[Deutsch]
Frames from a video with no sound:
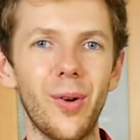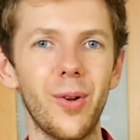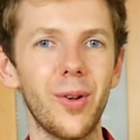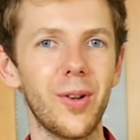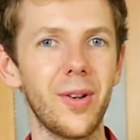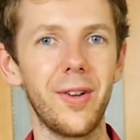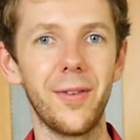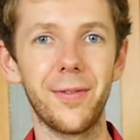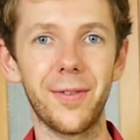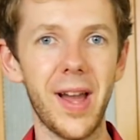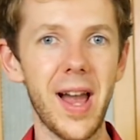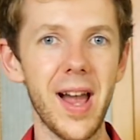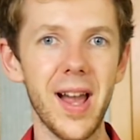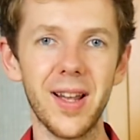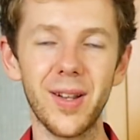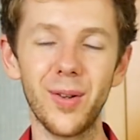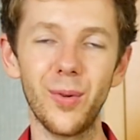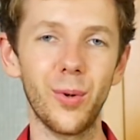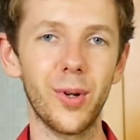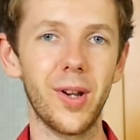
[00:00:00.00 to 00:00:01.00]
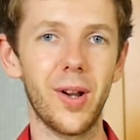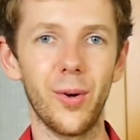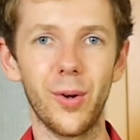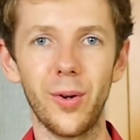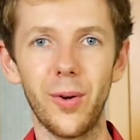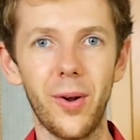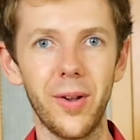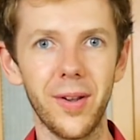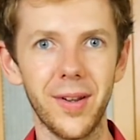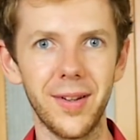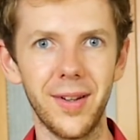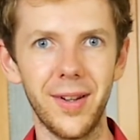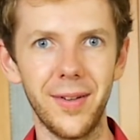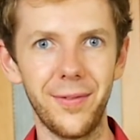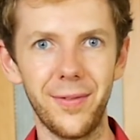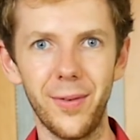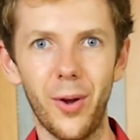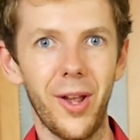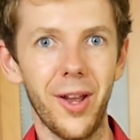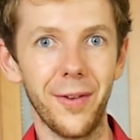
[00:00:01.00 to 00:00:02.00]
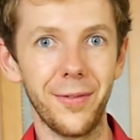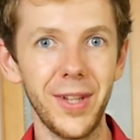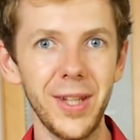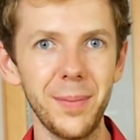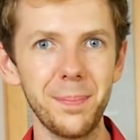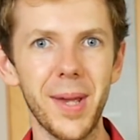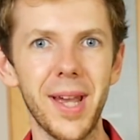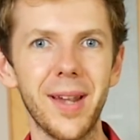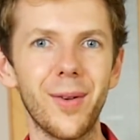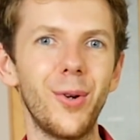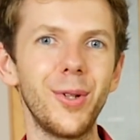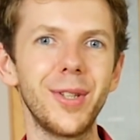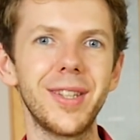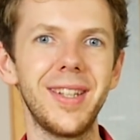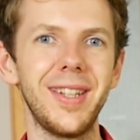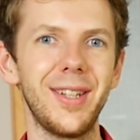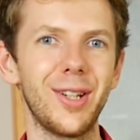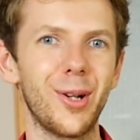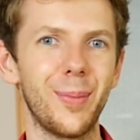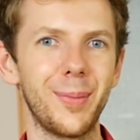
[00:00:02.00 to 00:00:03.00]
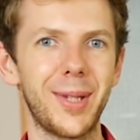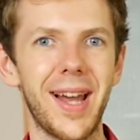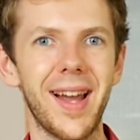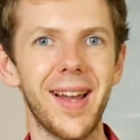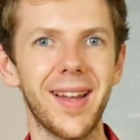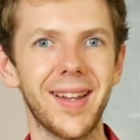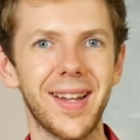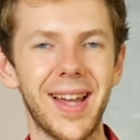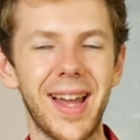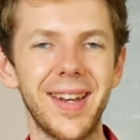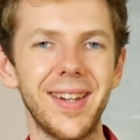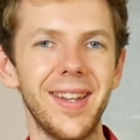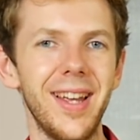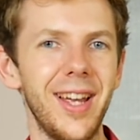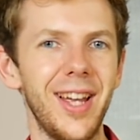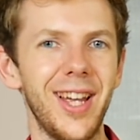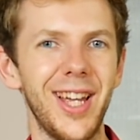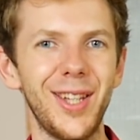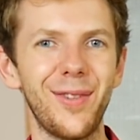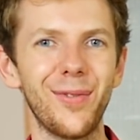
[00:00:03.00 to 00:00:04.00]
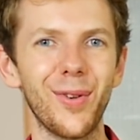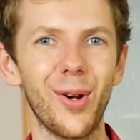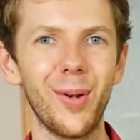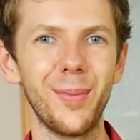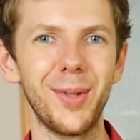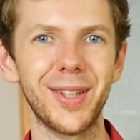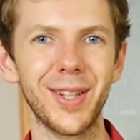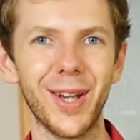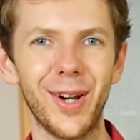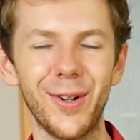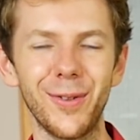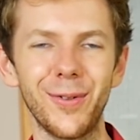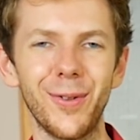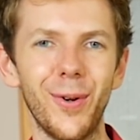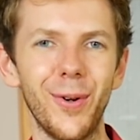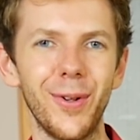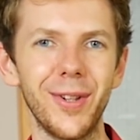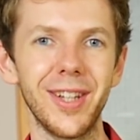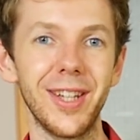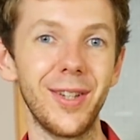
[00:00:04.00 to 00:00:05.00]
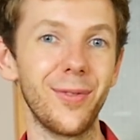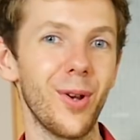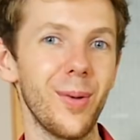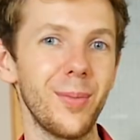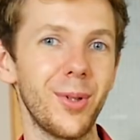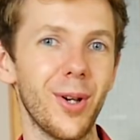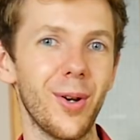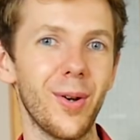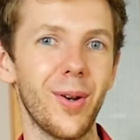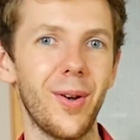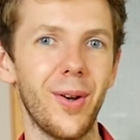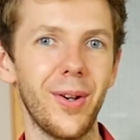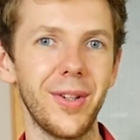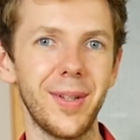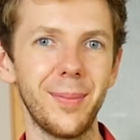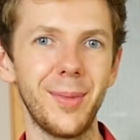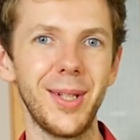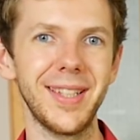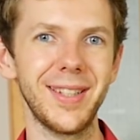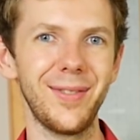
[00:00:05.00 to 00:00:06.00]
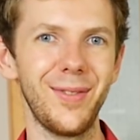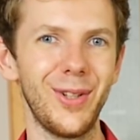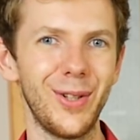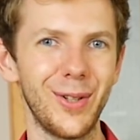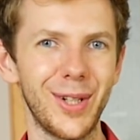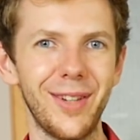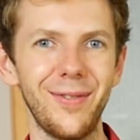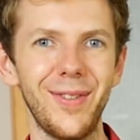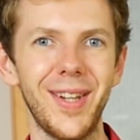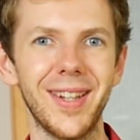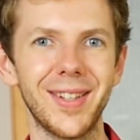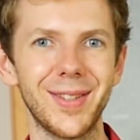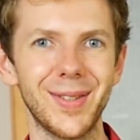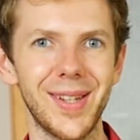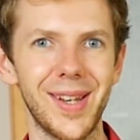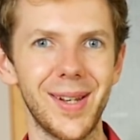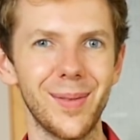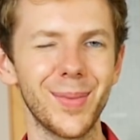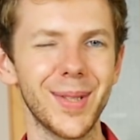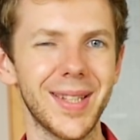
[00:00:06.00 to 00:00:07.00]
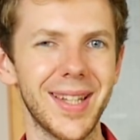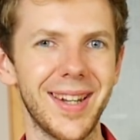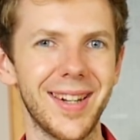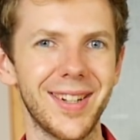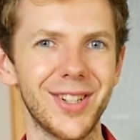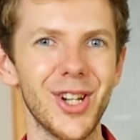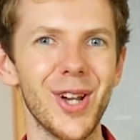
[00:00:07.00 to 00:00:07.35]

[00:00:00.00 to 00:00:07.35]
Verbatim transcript: eure Fragen oder auch eure, euer Feedback unten in die Kommentare rein. Ich freue mich drauf und ich freue mich auch, euch im nächsten Video dann wiederzusehen. Bis dann,